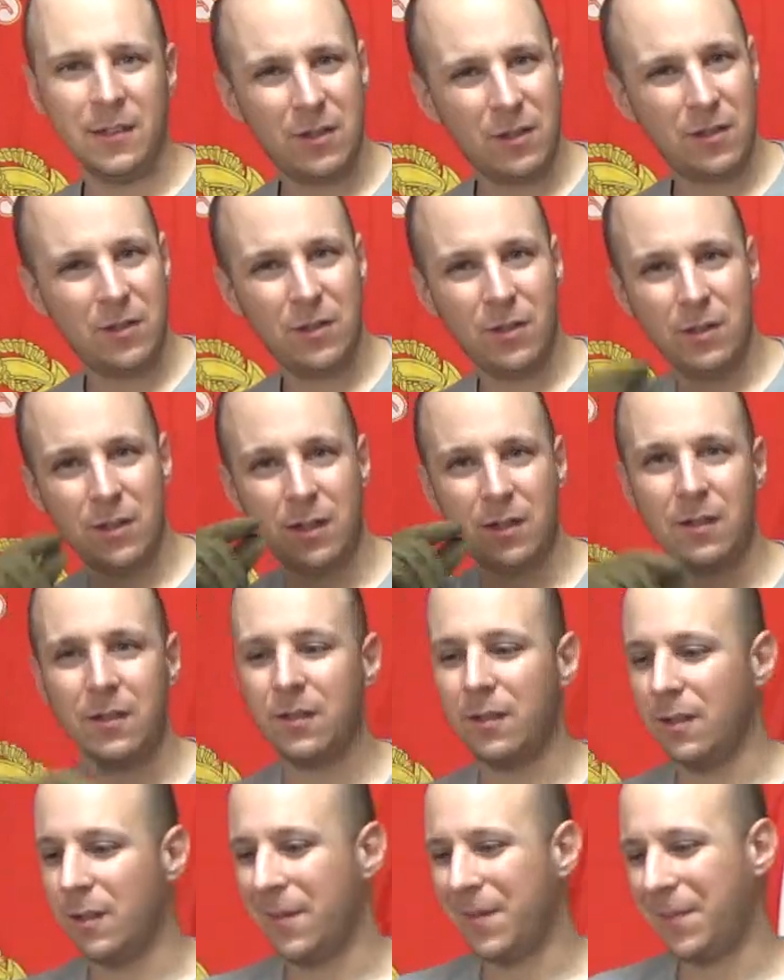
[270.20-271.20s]
ちょっ
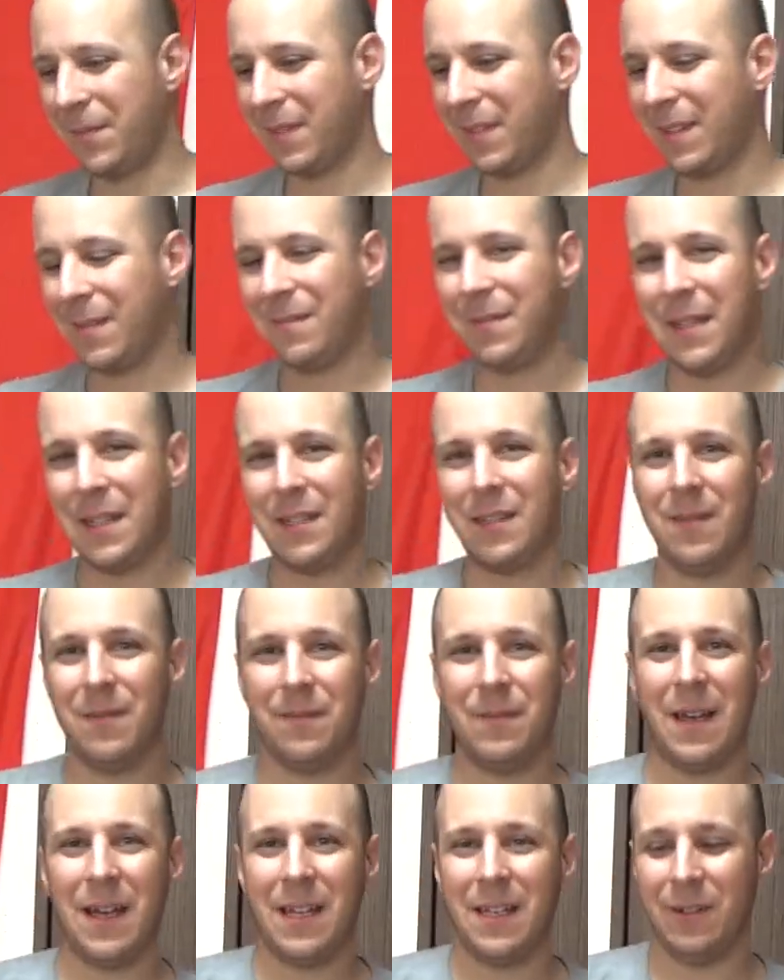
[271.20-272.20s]
と別
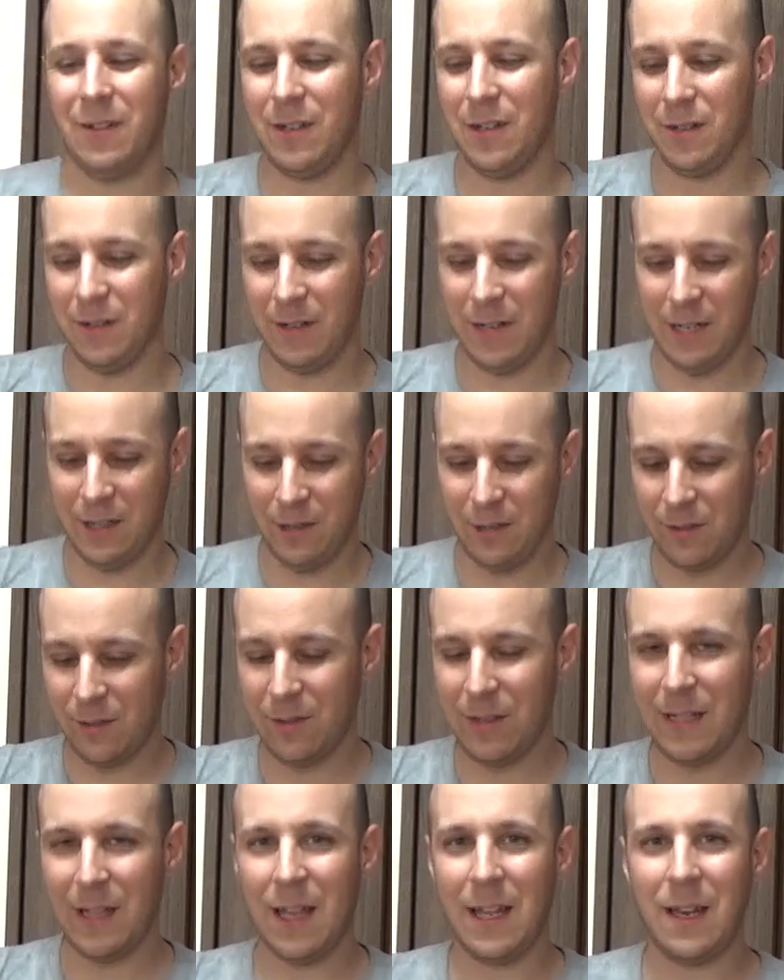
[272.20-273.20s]
前のよりちょっ
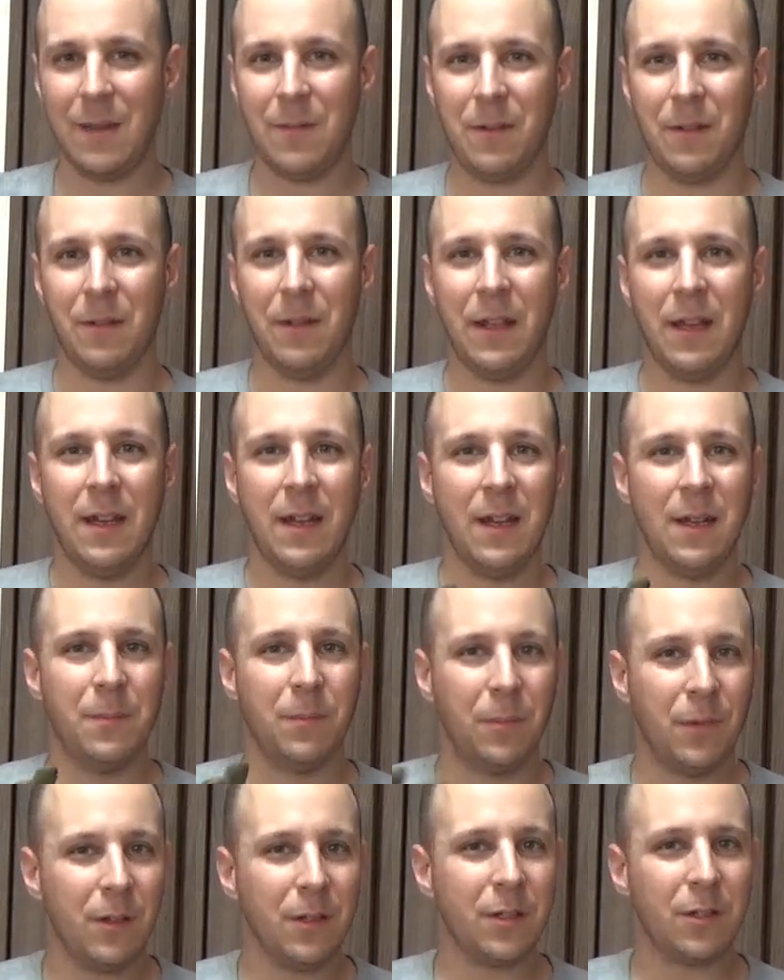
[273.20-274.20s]
と痛いでも
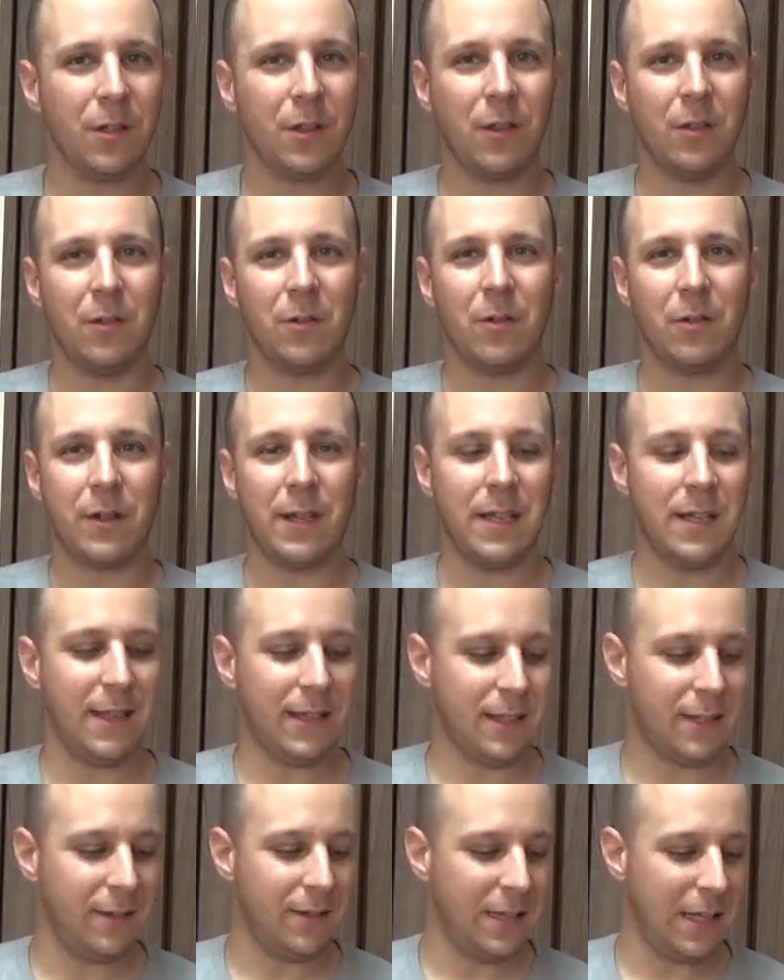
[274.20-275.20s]
もうちょっと動き
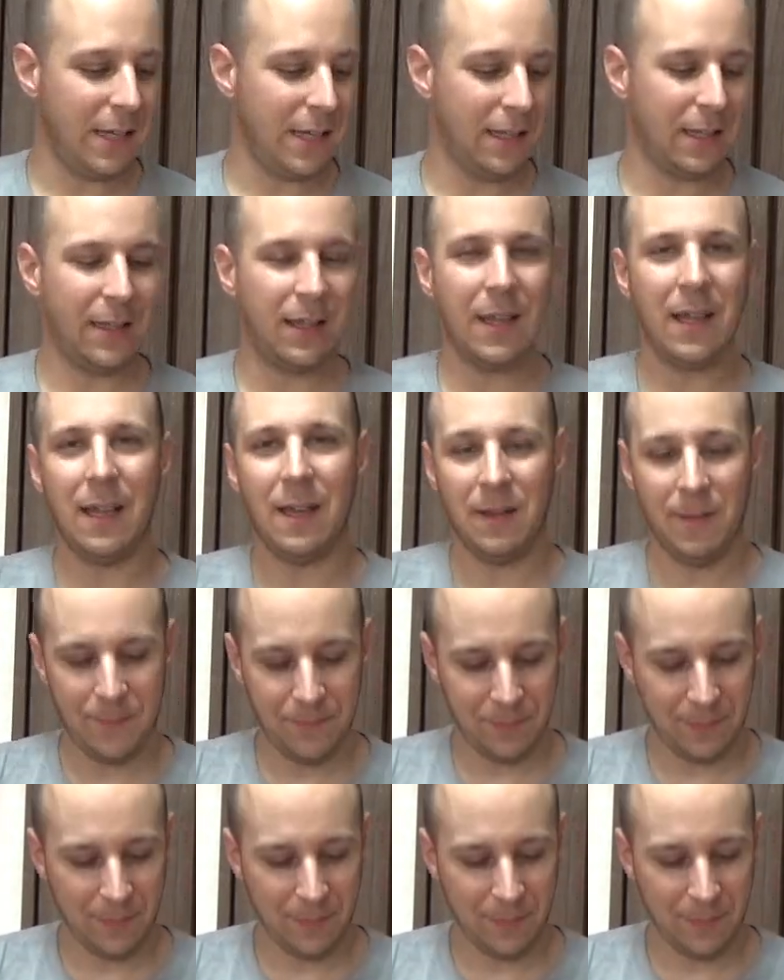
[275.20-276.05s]
やすいで